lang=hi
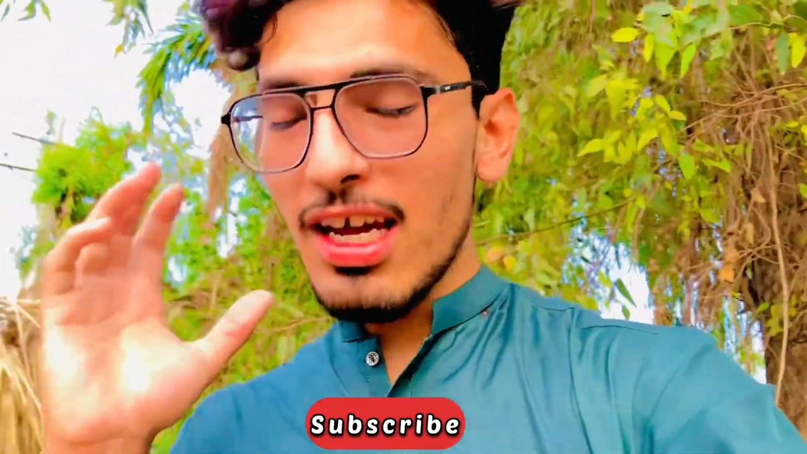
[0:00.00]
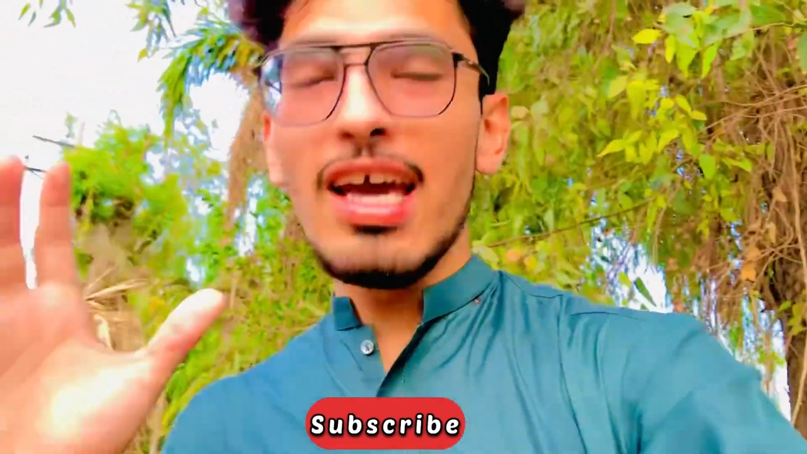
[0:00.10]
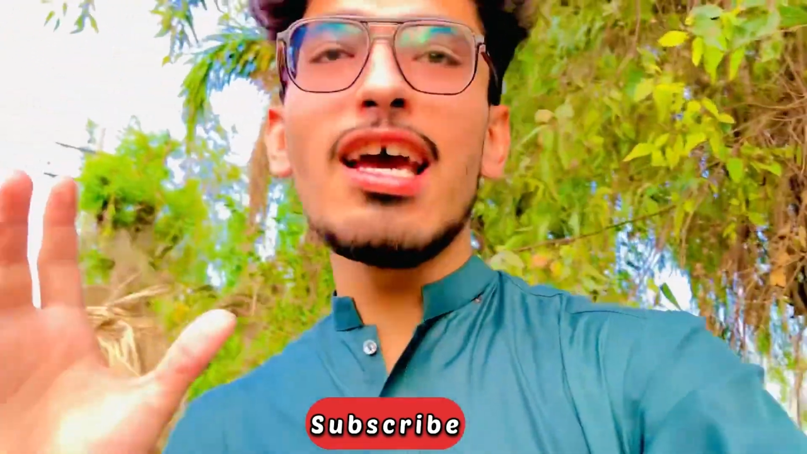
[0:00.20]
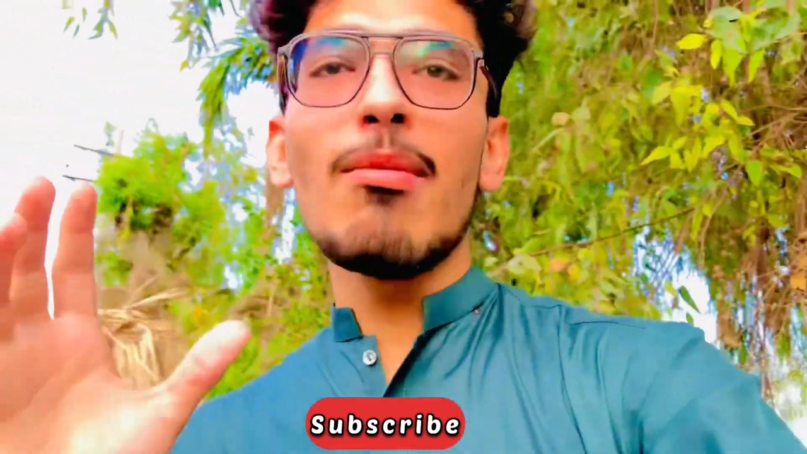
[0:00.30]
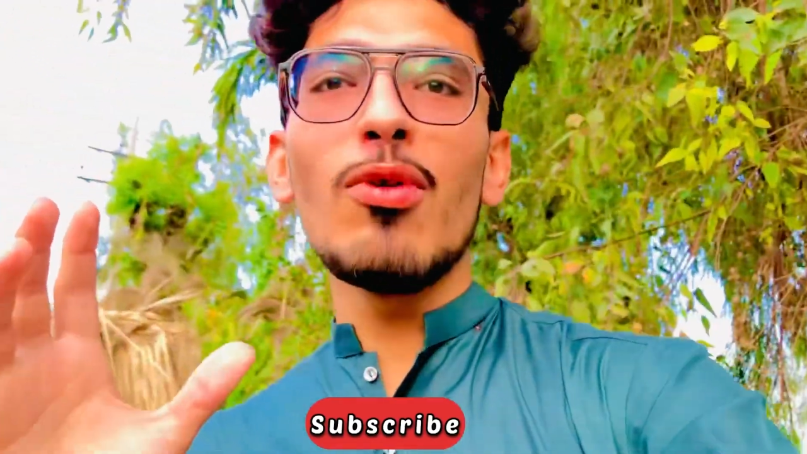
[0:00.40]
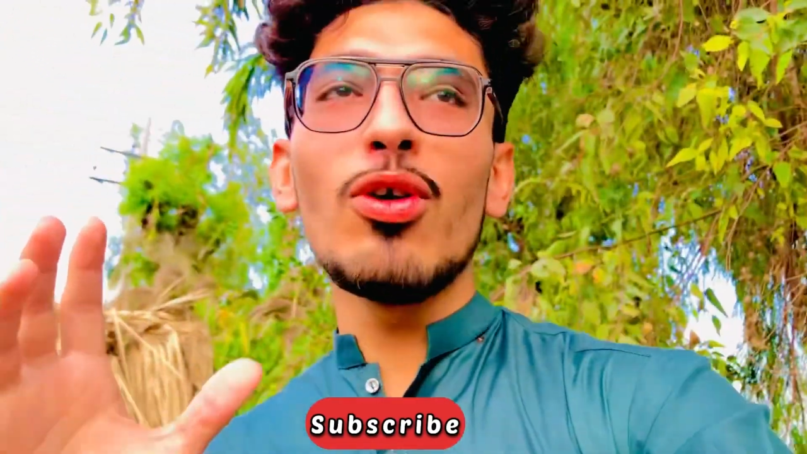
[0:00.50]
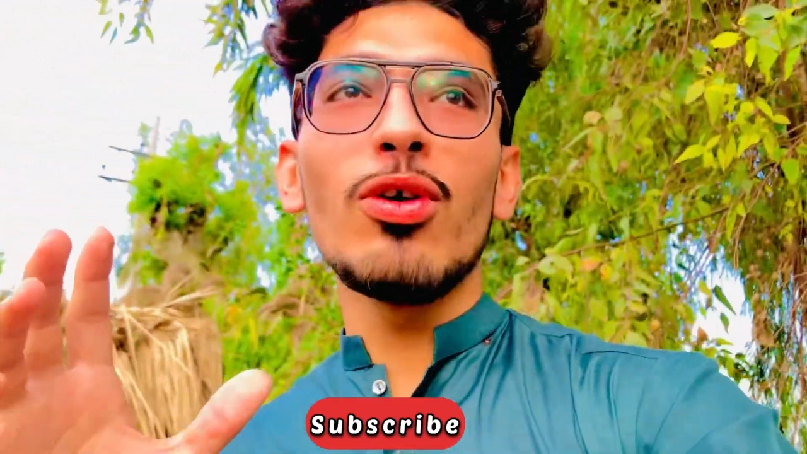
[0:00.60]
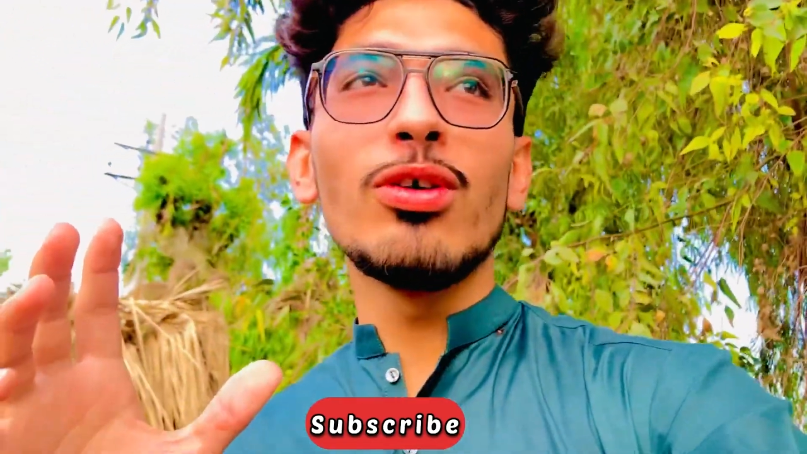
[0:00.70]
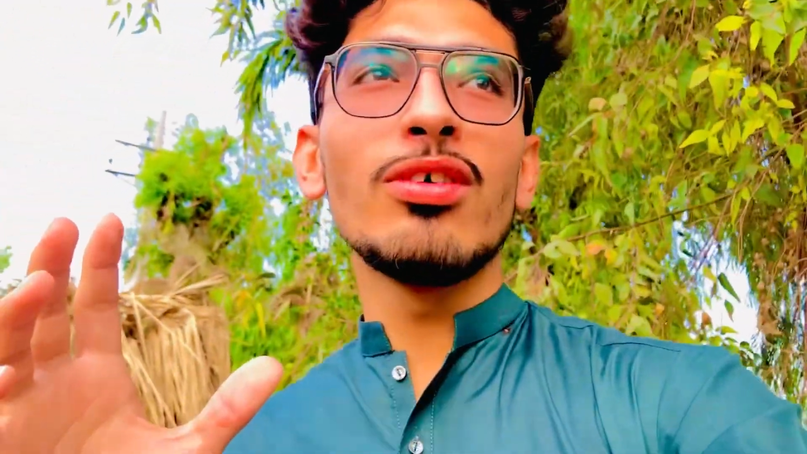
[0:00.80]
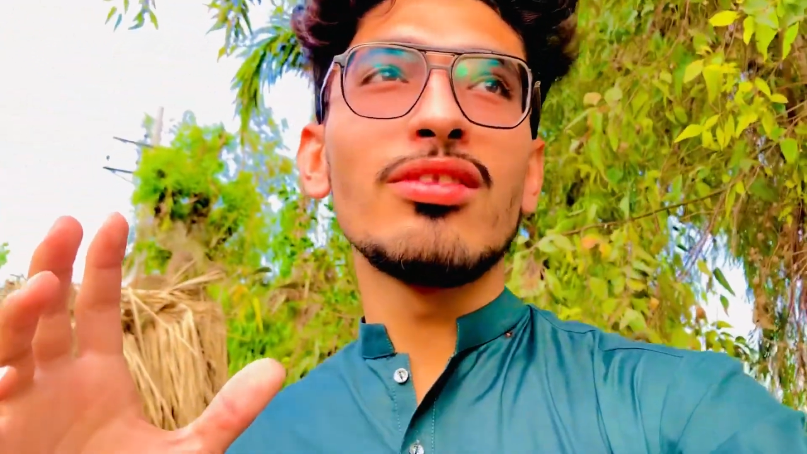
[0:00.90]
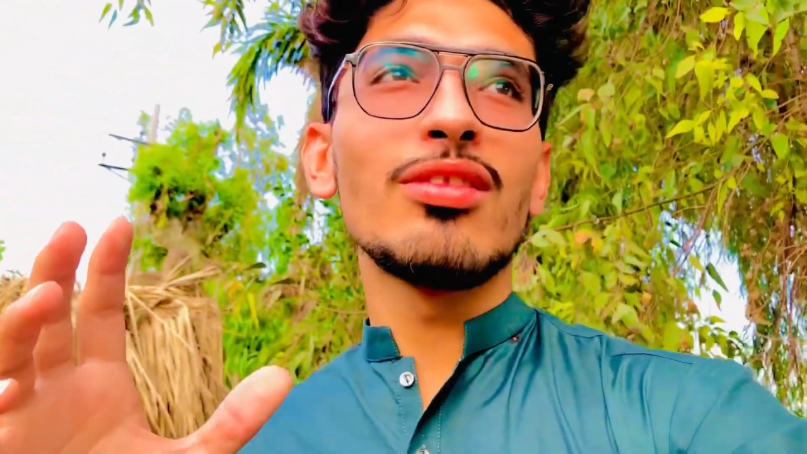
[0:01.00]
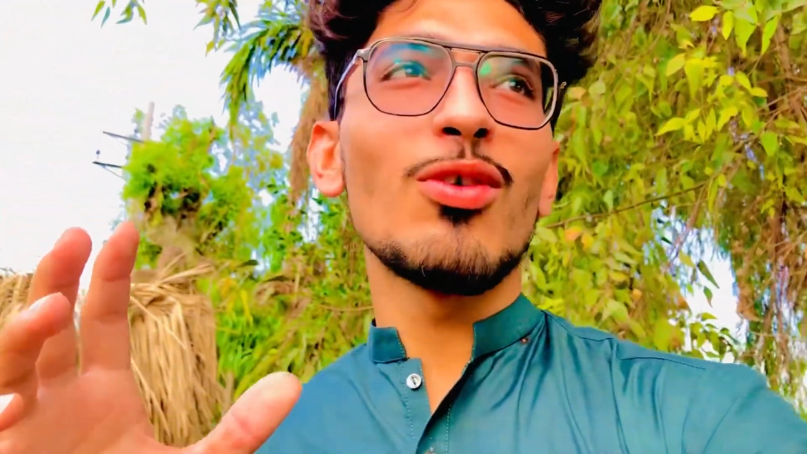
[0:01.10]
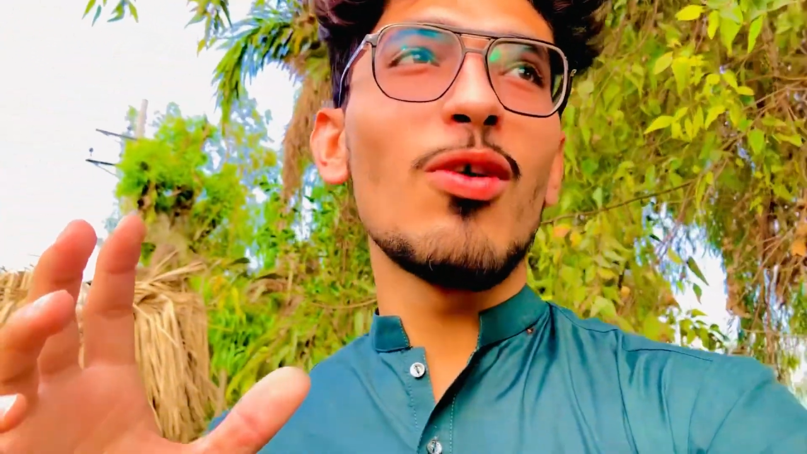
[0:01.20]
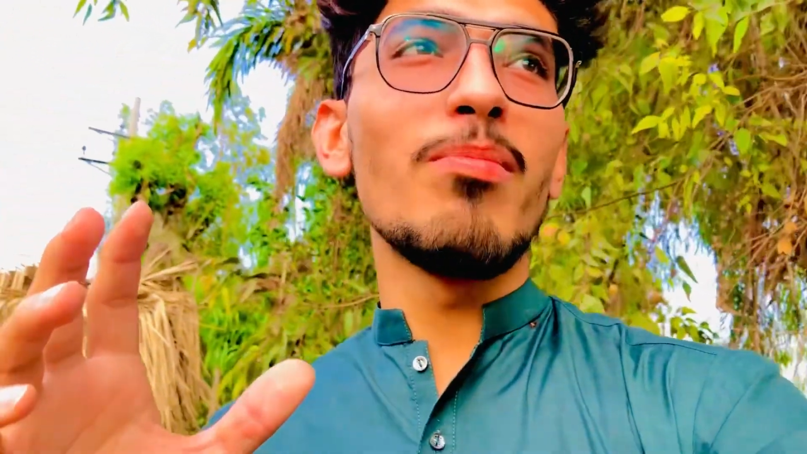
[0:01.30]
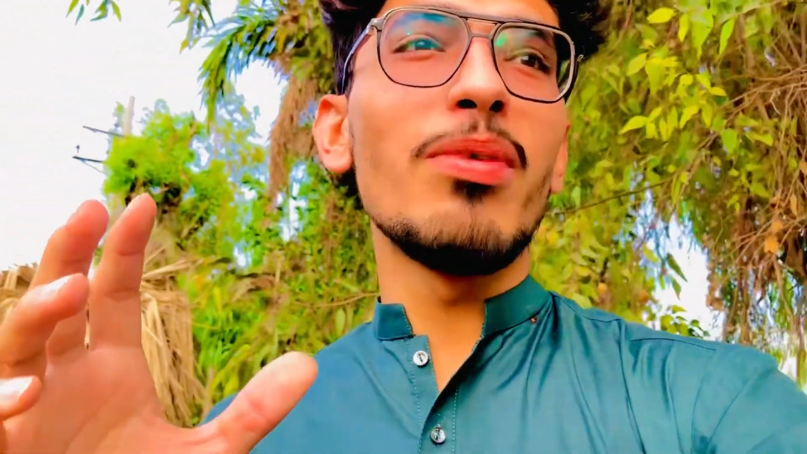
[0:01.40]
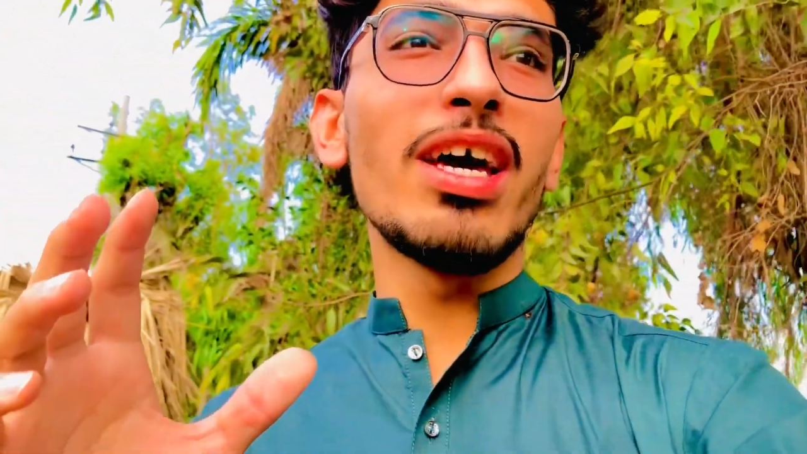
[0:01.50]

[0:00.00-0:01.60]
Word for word: दिखाएं आप लोगों को तो